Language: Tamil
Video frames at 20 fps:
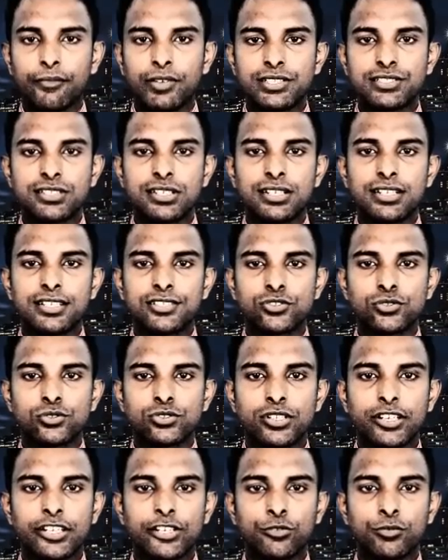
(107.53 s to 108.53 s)
விசேட
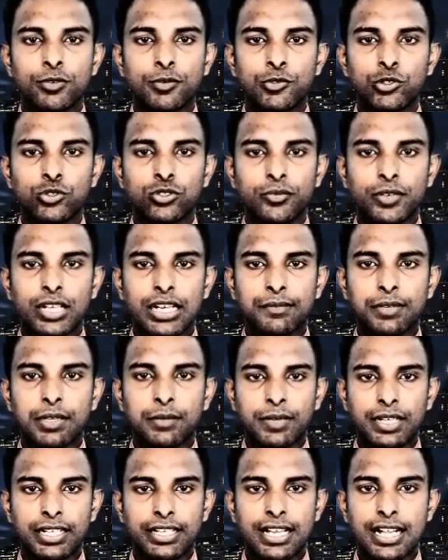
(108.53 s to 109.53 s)
சுற்று நிரூபம் ஒன்று
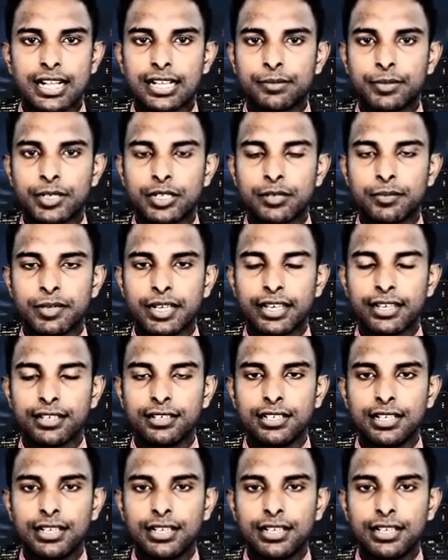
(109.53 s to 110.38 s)
விரைவில் வெளியாகப்படும் என